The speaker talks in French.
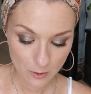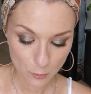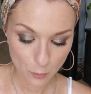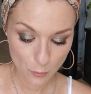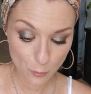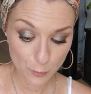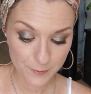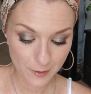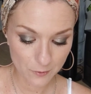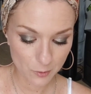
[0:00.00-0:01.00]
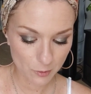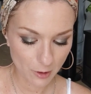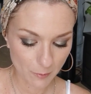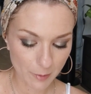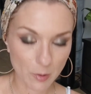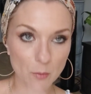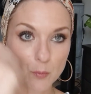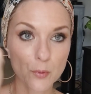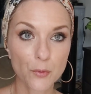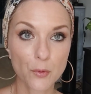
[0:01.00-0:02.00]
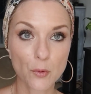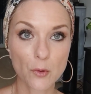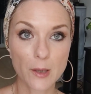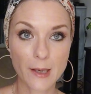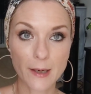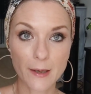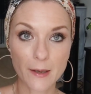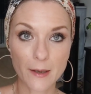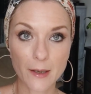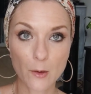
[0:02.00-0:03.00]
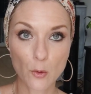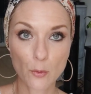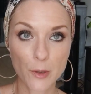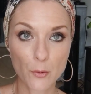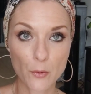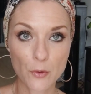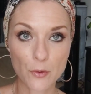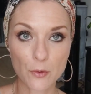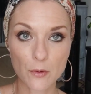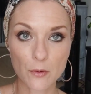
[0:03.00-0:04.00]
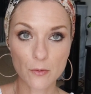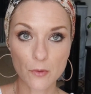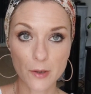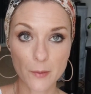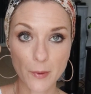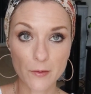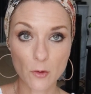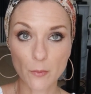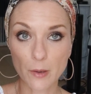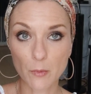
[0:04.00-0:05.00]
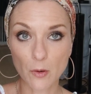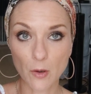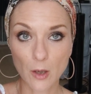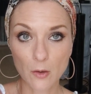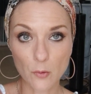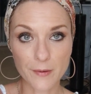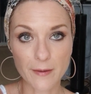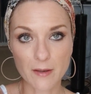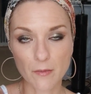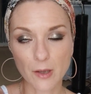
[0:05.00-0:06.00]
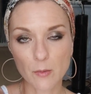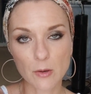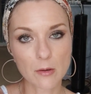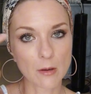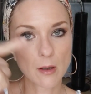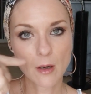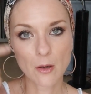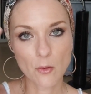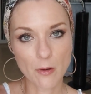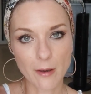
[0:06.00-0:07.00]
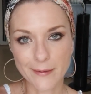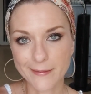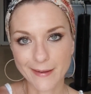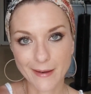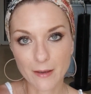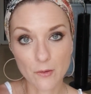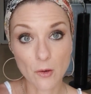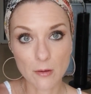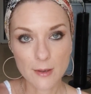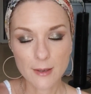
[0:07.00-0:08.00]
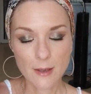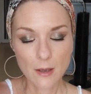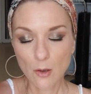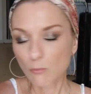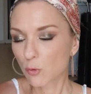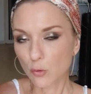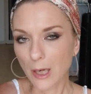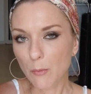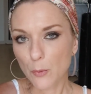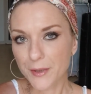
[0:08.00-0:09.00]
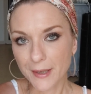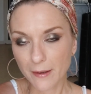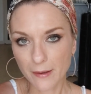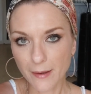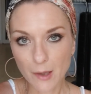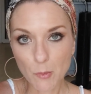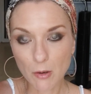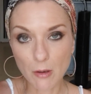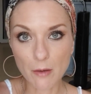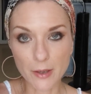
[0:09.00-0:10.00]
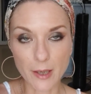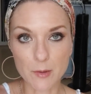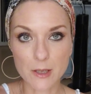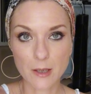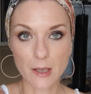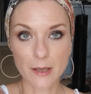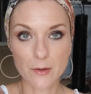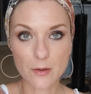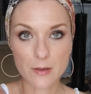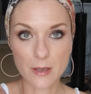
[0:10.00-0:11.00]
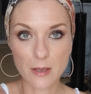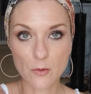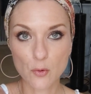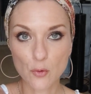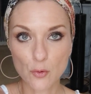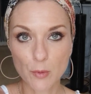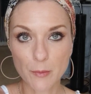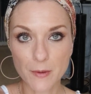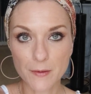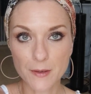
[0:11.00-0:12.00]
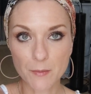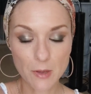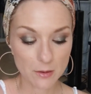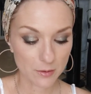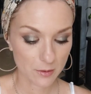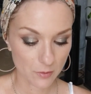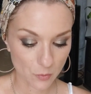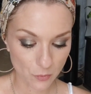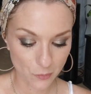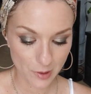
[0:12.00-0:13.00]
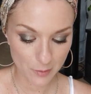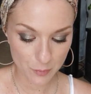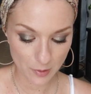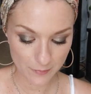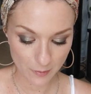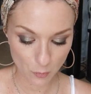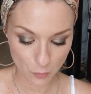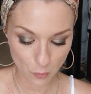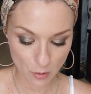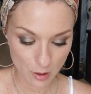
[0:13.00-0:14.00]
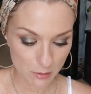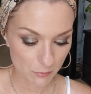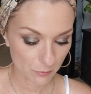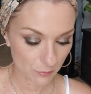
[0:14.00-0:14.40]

Donc une teinte quand même plutôt claire et lumineuse. Vous voyez presque même... Euh, donc ça c'est vraiment coin euh, interne, toute la paupière également, hein, avec un petit trait liner, c'est sublimissime. Donc voilà pour la 03.